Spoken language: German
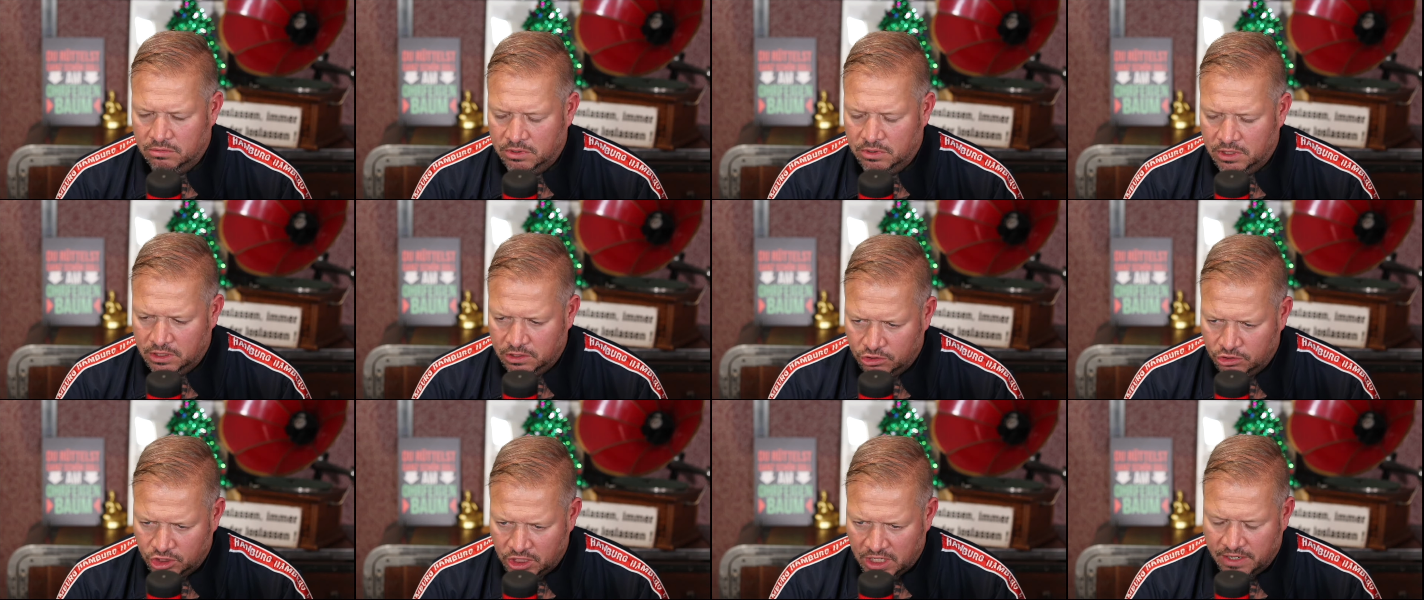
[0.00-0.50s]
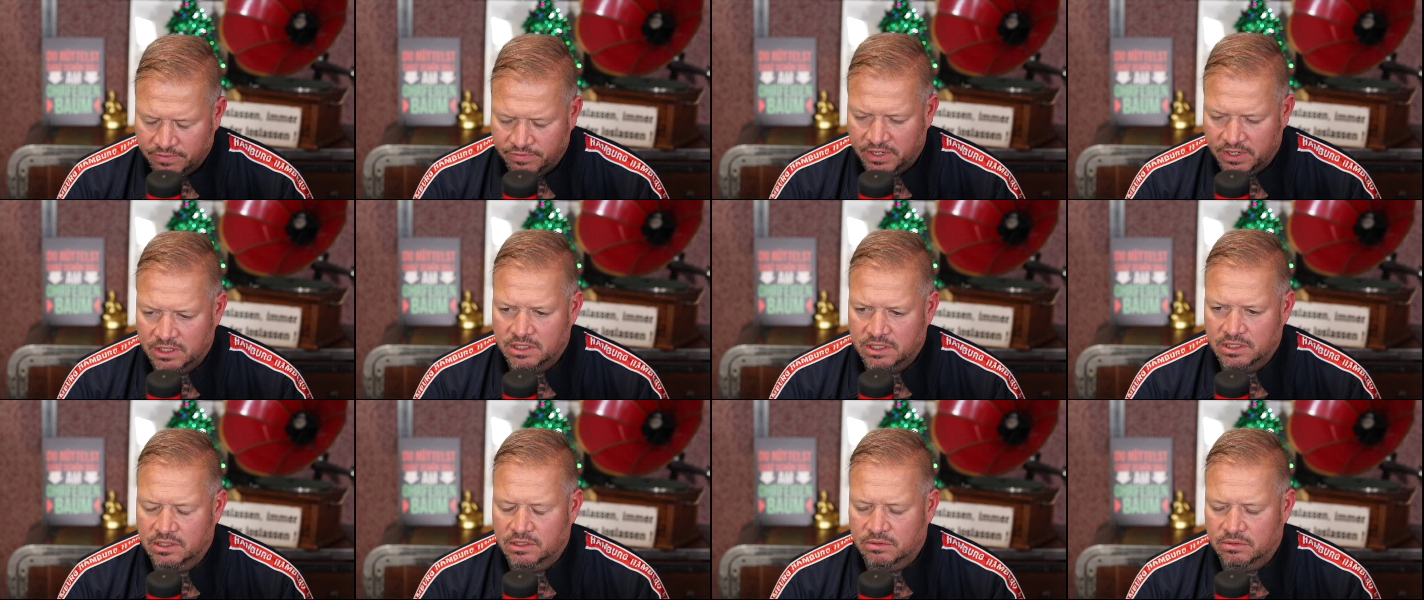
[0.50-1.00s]
nicht
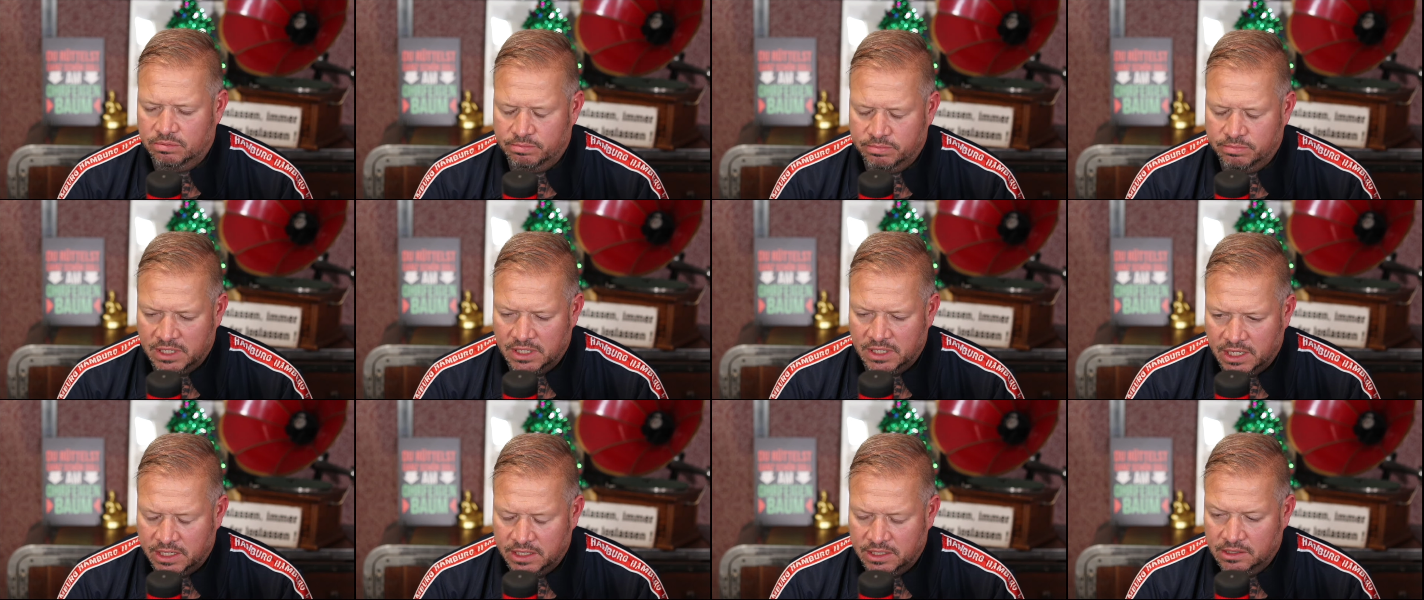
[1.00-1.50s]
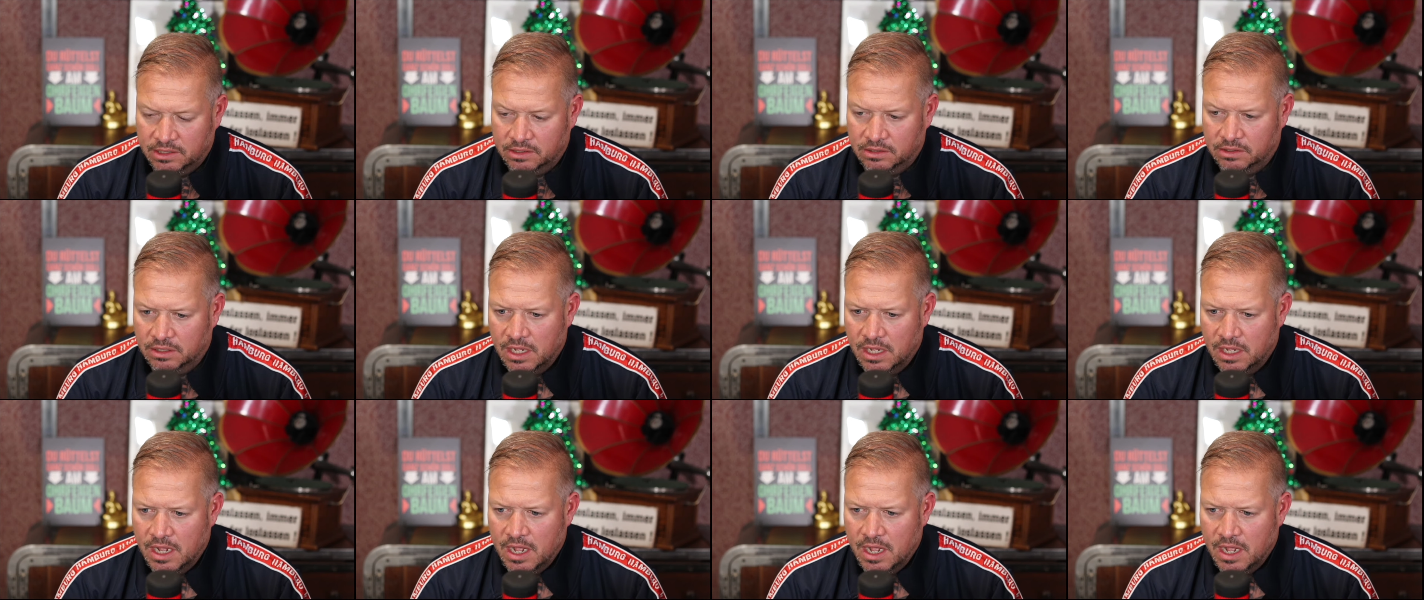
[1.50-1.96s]
strafrechtlich beleidigen.